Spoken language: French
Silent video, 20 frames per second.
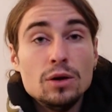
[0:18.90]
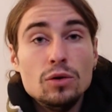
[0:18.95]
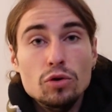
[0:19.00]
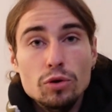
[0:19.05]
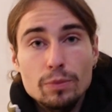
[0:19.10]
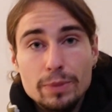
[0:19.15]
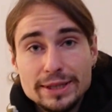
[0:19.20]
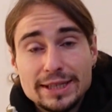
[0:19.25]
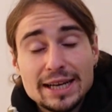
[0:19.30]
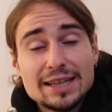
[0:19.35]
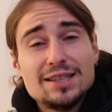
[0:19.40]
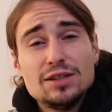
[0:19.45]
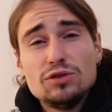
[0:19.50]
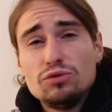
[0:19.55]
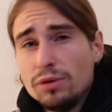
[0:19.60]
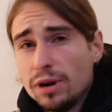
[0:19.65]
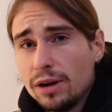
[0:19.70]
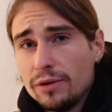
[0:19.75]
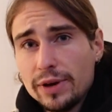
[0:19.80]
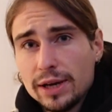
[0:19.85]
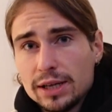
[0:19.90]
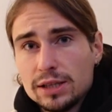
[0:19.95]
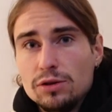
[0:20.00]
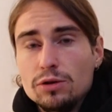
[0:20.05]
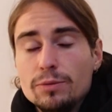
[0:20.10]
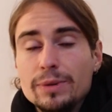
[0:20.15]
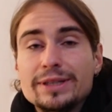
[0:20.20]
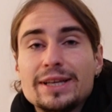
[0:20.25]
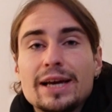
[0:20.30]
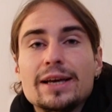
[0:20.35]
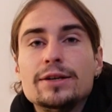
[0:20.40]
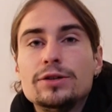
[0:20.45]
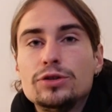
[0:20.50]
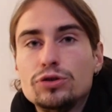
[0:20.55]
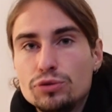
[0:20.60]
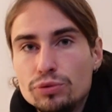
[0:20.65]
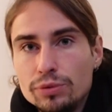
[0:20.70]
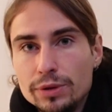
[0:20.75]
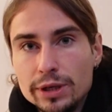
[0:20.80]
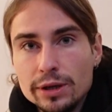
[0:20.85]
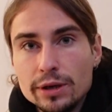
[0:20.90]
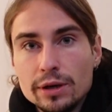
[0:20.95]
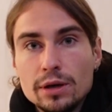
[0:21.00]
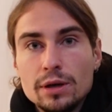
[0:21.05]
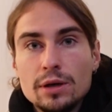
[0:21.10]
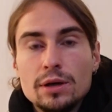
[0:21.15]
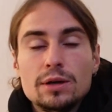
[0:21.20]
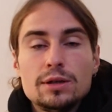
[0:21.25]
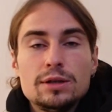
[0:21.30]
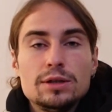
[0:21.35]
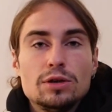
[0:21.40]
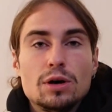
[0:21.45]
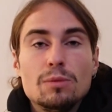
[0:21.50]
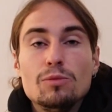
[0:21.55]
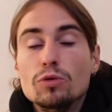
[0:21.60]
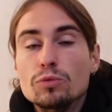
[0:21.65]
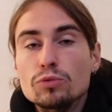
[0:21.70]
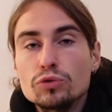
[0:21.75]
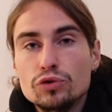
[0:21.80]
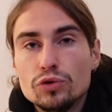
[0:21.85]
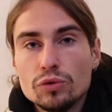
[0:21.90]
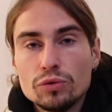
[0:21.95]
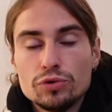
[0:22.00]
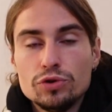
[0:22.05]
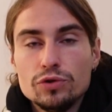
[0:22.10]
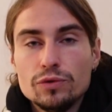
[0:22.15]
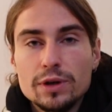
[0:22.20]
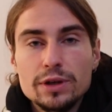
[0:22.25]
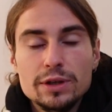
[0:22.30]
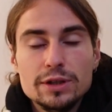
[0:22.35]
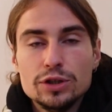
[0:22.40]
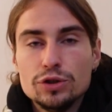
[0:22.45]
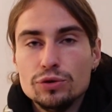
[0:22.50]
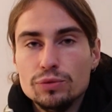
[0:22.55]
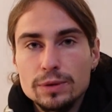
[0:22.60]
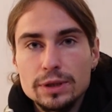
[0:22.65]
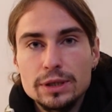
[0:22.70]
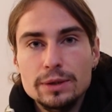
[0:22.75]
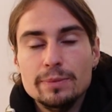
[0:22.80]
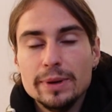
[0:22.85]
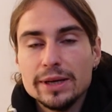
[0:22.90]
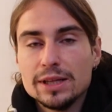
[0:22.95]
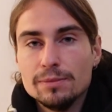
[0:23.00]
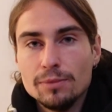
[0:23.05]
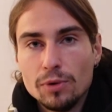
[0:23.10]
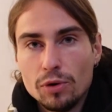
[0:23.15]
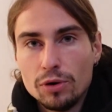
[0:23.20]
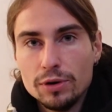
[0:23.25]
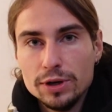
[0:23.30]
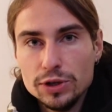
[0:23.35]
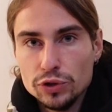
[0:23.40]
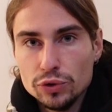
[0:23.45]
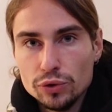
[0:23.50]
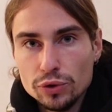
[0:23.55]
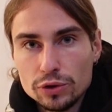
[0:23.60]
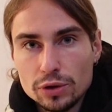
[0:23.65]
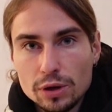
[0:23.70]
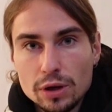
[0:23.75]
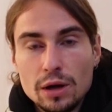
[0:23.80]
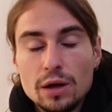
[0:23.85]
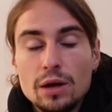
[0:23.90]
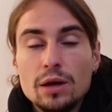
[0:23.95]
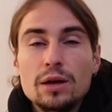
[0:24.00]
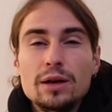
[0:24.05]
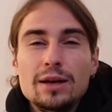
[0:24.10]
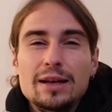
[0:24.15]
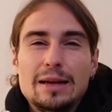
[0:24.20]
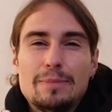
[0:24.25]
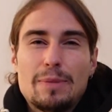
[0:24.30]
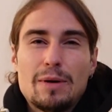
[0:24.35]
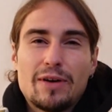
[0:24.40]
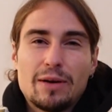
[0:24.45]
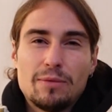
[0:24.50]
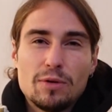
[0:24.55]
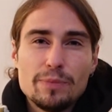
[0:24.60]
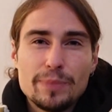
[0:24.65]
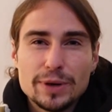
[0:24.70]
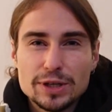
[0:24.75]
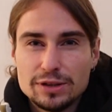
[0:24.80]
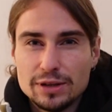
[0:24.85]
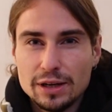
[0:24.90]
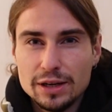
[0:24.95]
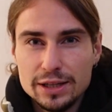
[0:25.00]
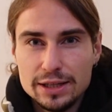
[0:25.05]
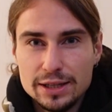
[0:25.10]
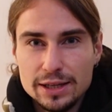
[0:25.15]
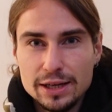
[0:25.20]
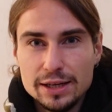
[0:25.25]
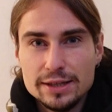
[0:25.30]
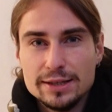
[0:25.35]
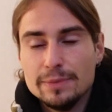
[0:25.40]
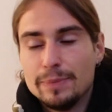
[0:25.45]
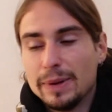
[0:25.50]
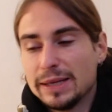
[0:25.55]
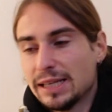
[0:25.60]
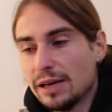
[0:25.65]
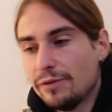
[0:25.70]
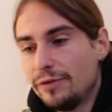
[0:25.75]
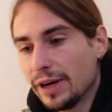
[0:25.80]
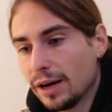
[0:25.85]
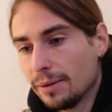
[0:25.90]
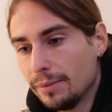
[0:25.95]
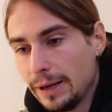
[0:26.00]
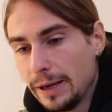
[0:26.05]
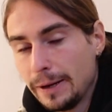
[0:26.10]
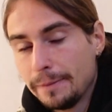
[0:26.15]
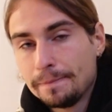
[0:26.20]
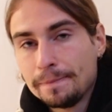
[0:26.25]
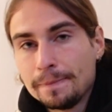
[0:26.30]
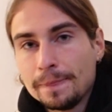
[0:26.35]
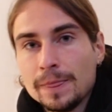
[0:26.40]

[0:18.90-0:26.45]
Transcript: Le bêta c'est tout l'inverse, le bêta il suit, c'est comme le mouton tu vois, il suit bêtement les autres, il n'a pas vraiment de personnalité, il sait pas s'affirmer.